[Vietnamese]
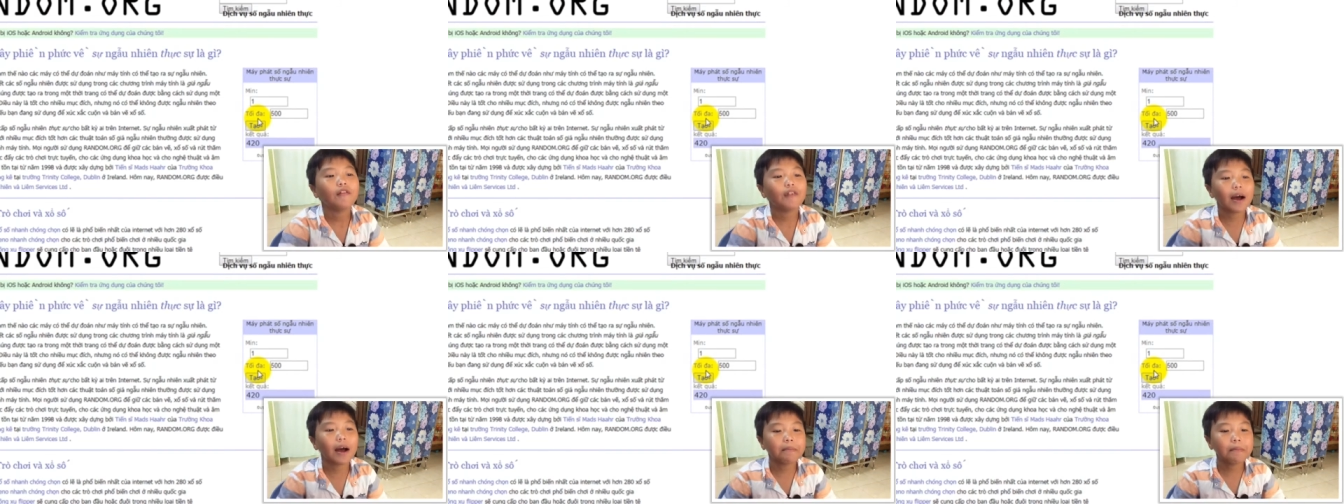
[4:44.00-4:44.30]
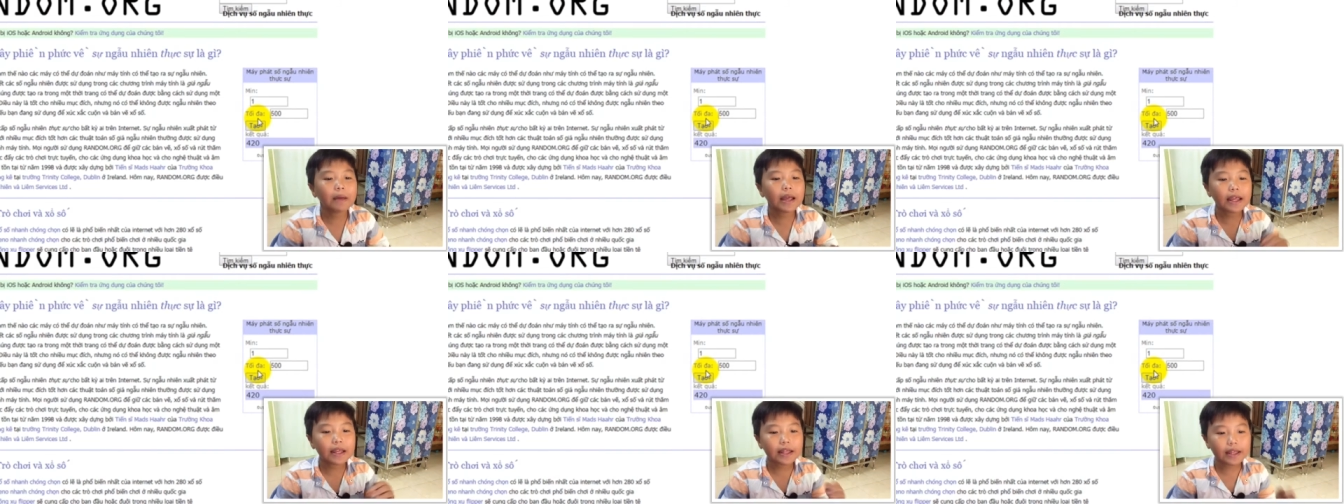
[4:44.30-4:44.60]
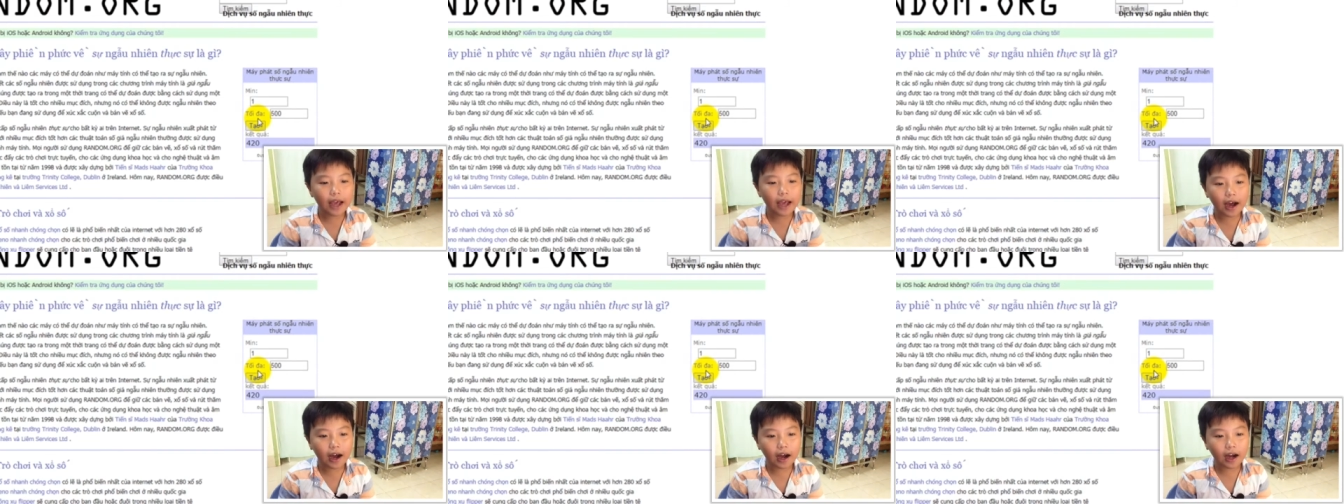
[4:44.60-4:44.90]
Và bây
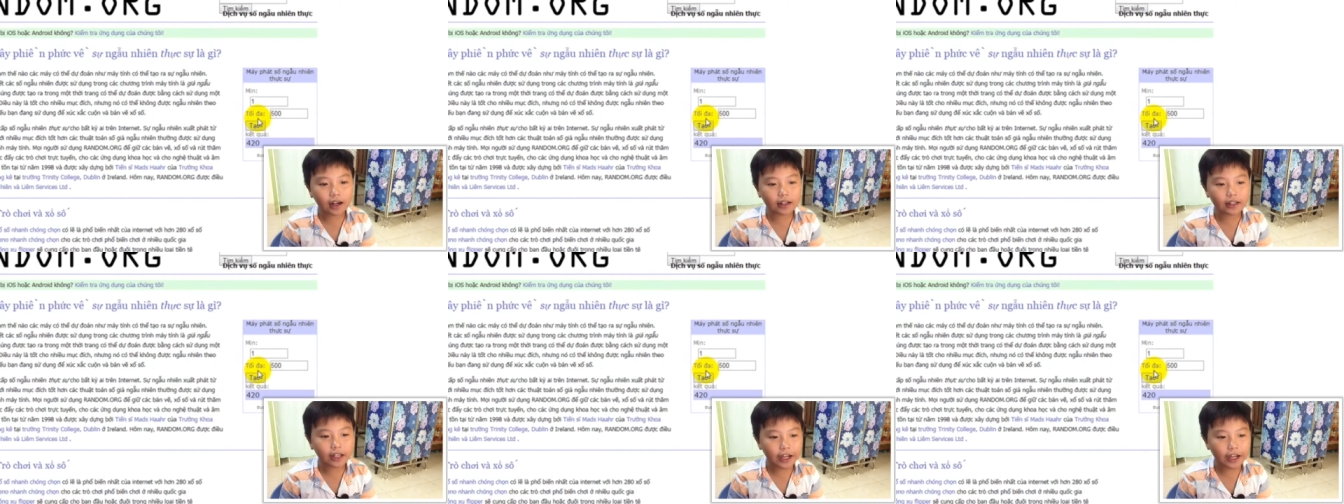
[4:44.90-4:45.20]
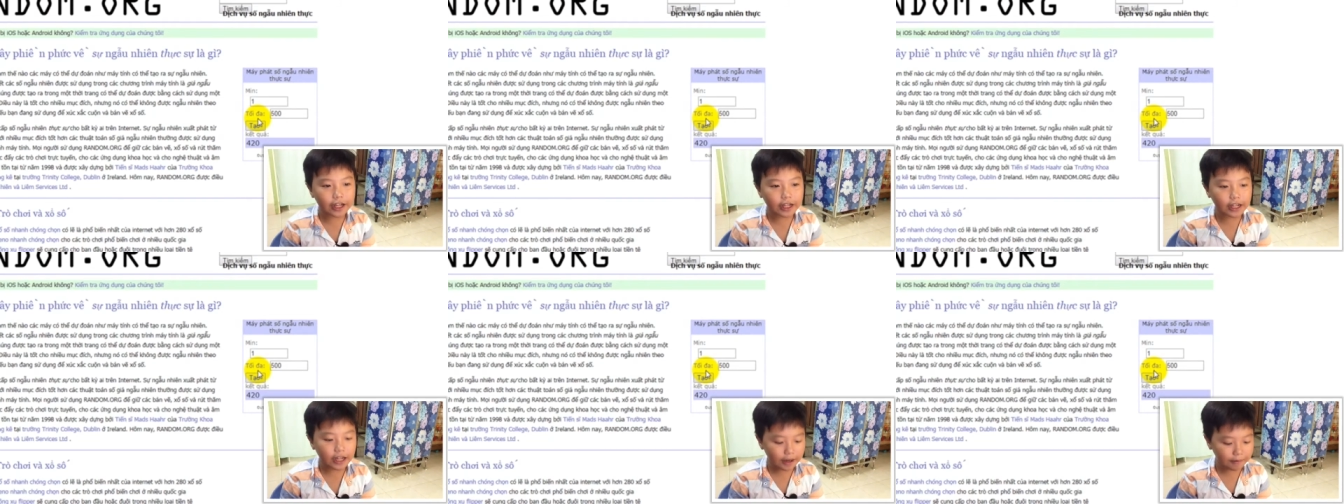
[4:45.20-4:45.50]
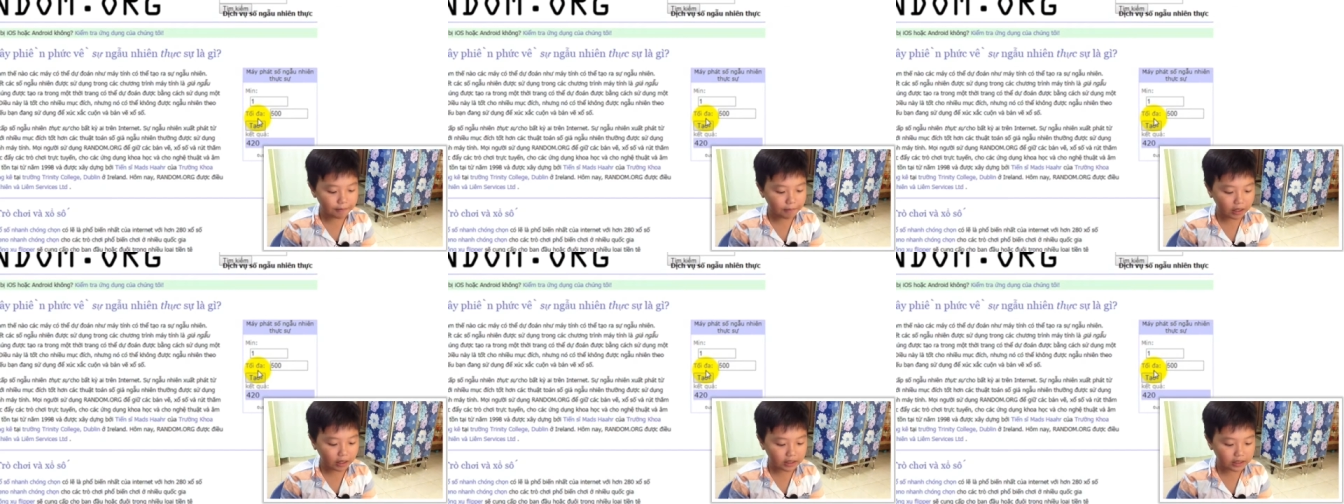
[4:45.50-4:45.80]
giờ thì à,
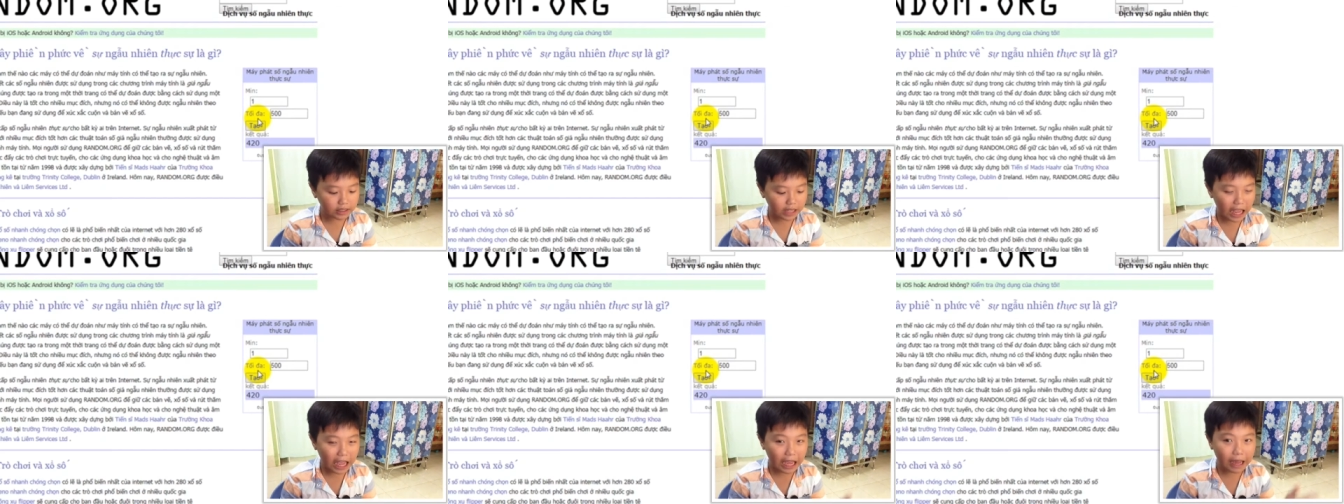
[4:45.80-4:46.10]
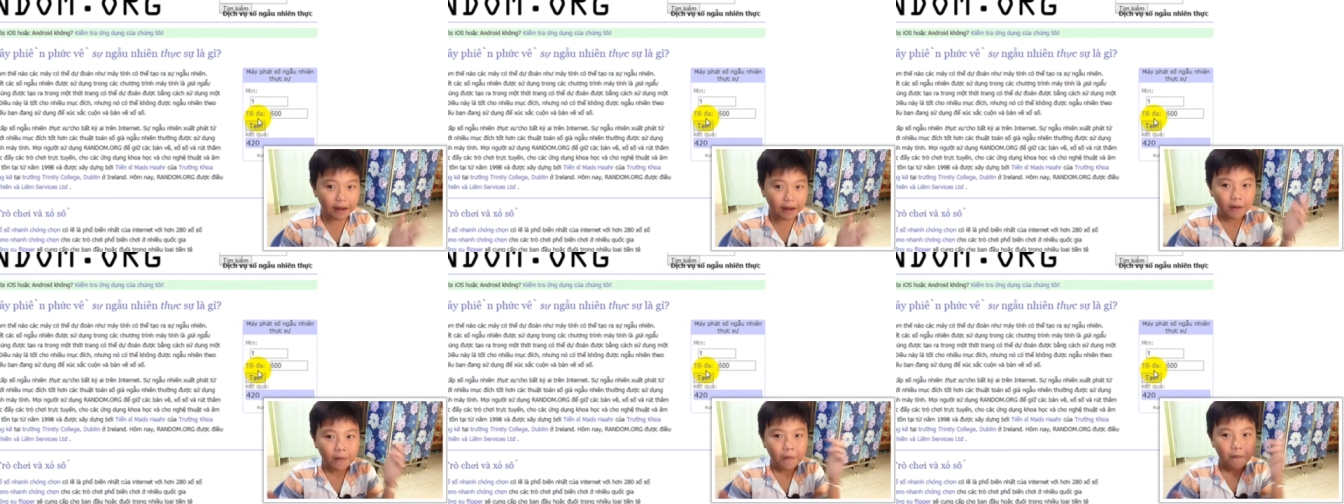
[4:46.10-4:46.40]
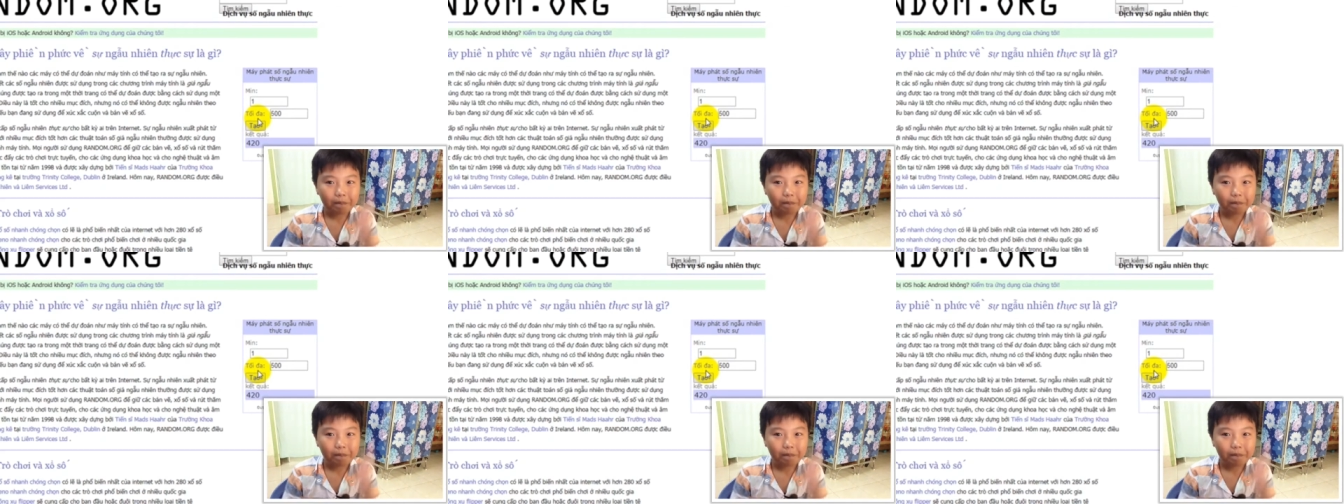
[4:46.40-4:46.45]
mình sẽ